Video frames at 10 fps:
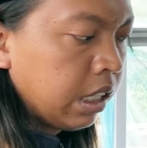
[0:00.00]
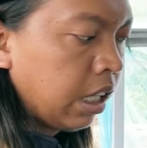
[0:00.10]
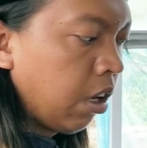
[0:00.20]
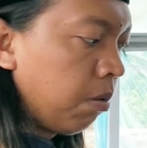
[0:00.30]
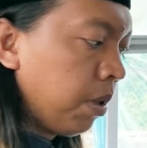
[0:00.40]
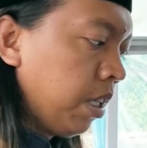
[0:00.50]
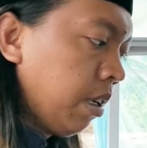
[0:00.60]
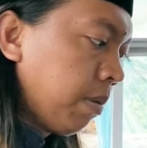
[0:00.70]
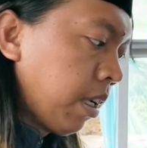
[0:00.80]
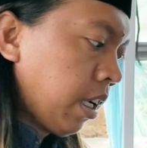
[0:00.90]
ngelobinya
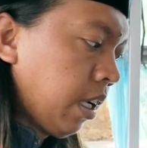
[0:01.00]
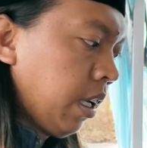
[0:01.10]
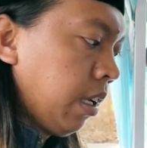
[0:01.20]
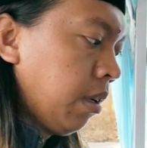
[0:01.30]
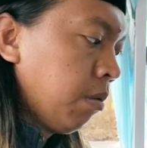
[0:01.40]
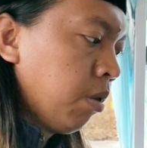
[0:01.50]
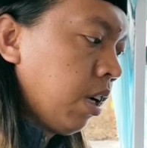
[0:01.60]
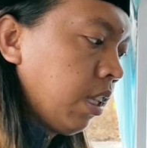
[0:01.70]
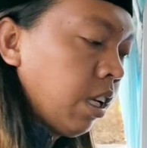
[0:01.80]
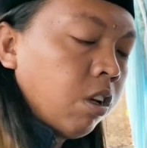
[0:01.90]
pakai
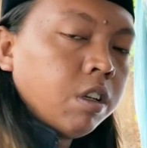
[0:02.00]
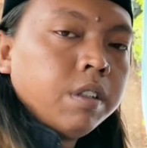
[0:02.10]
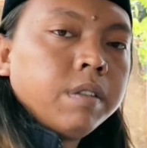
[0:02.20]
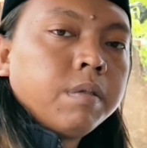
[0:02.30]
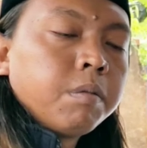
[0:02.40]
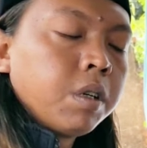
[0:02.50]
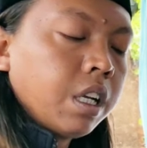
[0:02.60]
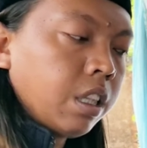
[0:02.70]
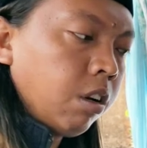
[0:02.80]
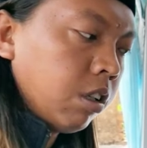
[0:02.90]
bunga telon bunga
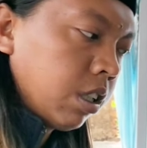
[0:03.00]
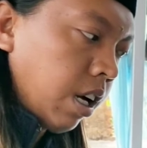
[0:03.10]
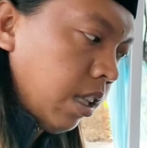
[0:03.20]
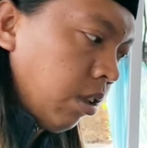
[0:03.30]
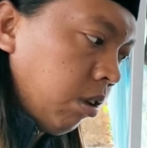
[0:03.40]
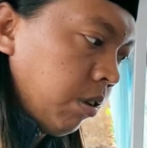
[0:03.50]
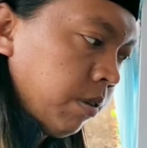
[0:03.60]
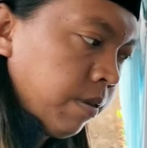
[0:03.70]
telon keraton